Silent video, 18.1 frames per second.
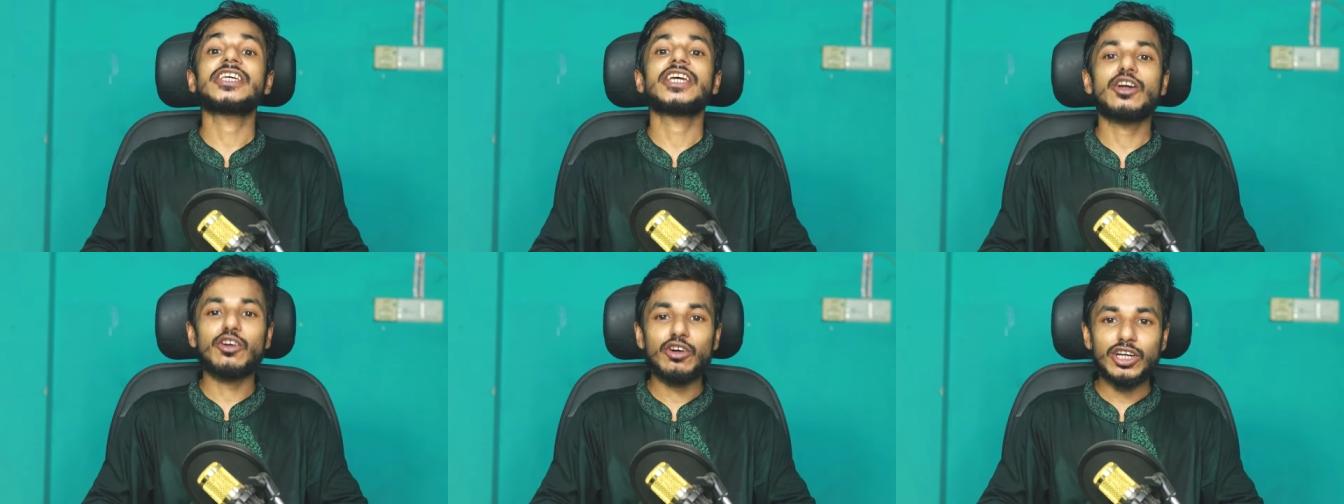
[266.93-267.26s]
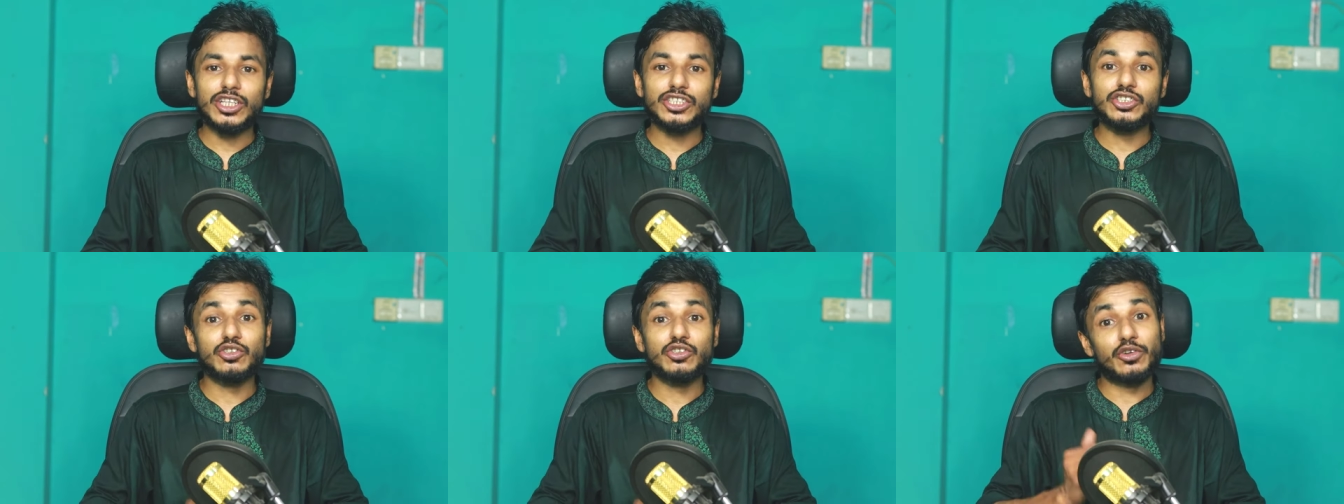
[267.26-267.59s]
সিক
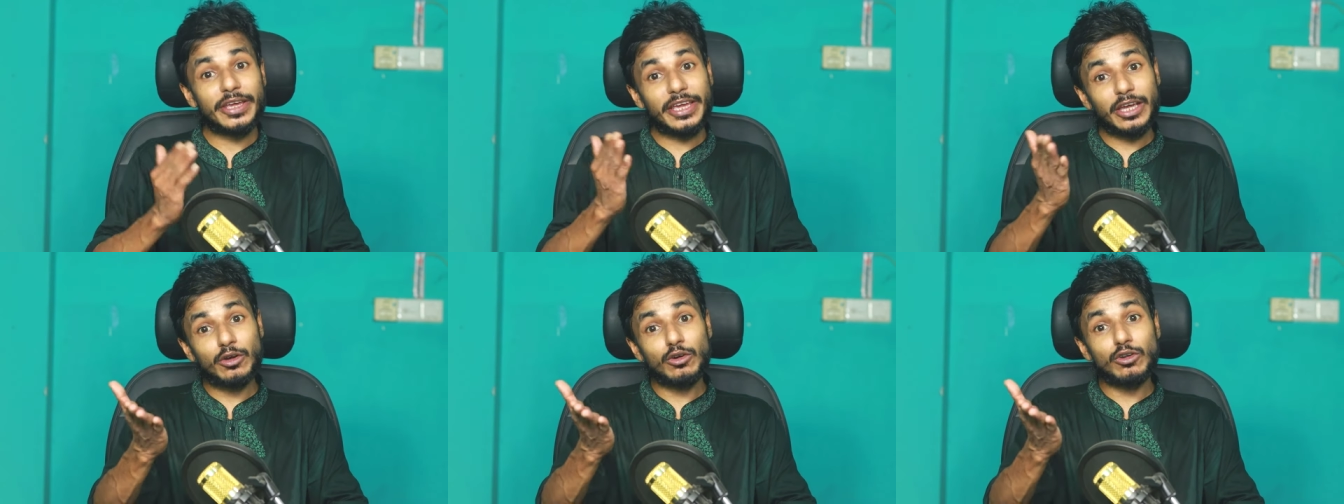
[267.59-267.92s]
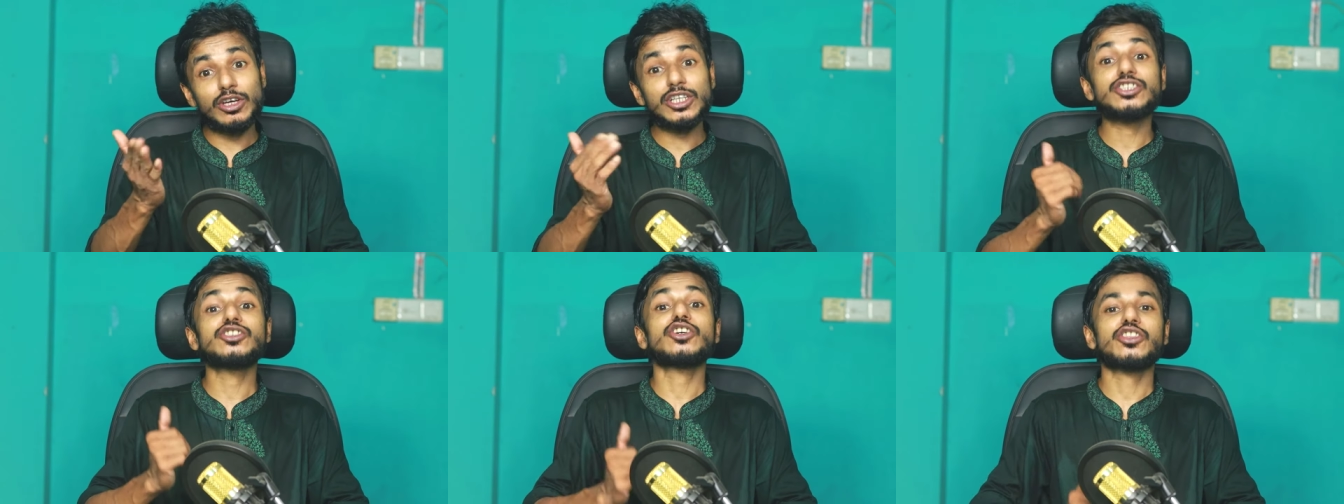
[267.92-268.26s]
করার জন্য
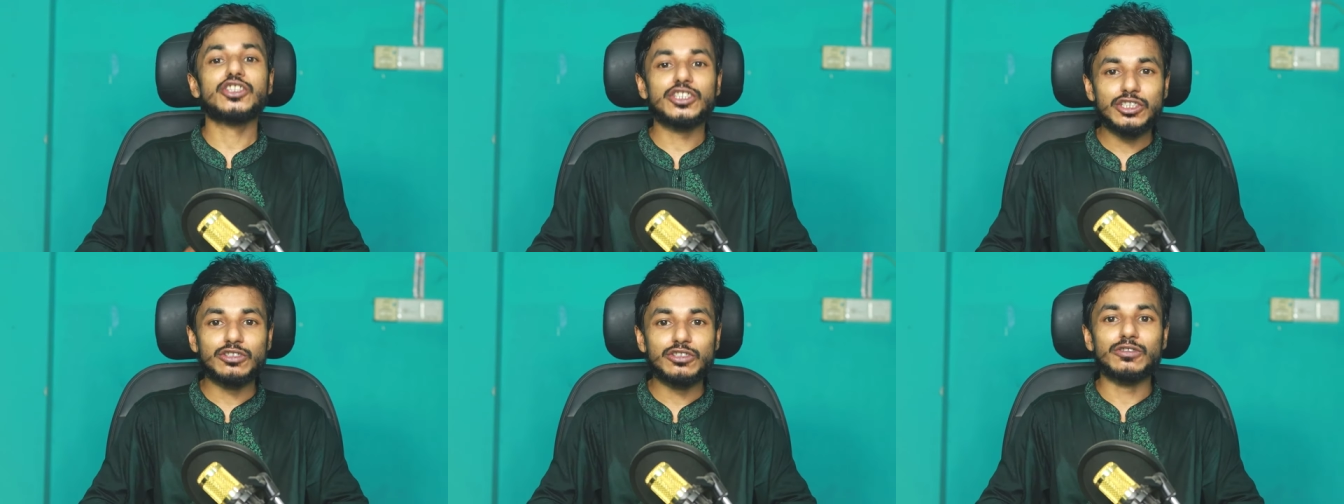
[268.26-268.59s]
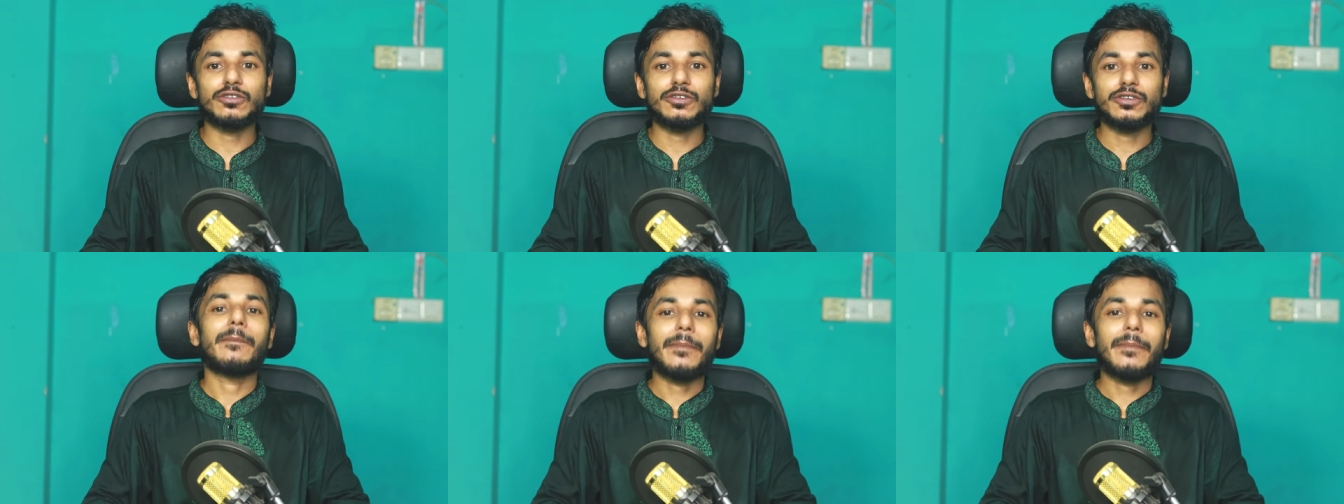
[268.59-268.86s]
এগুলোই যথেষ্ট